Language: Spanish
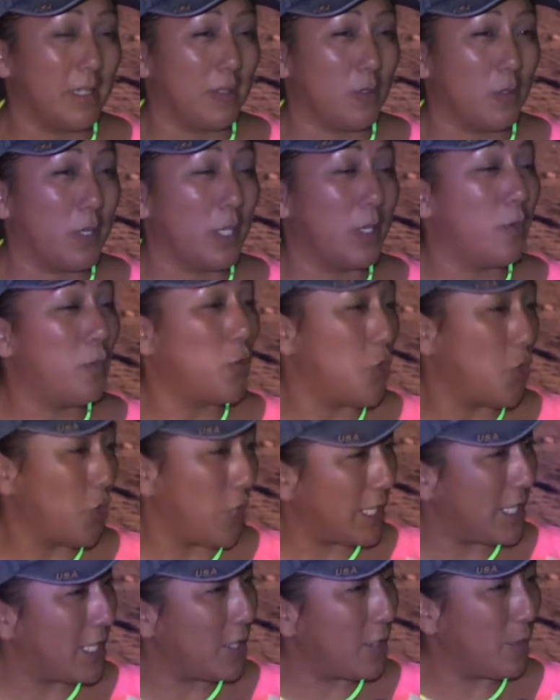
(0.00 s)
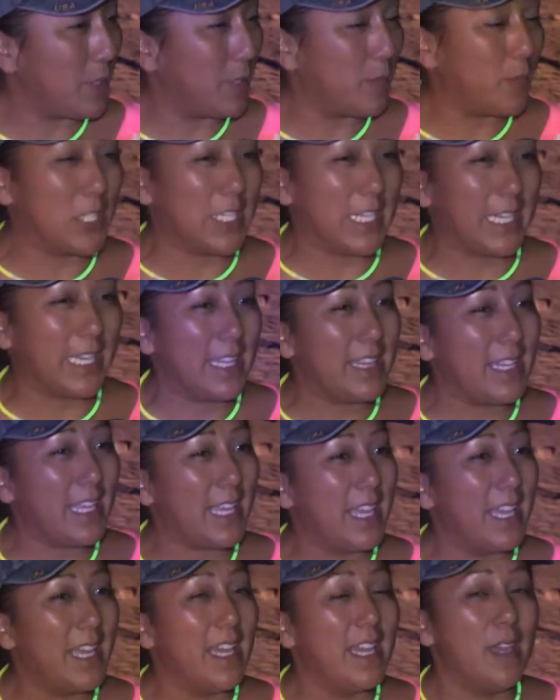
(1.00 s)
tuvieron mucho éxito, vino mucha
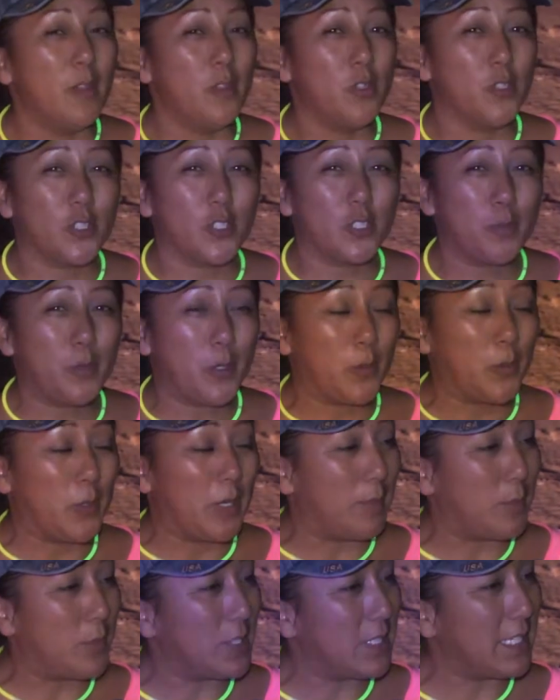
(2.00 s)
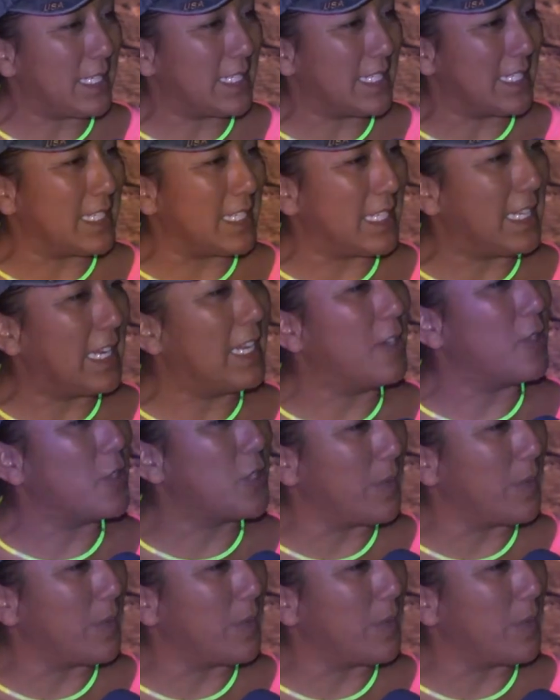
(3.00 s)
gente. Nosotros procuramos asistir a los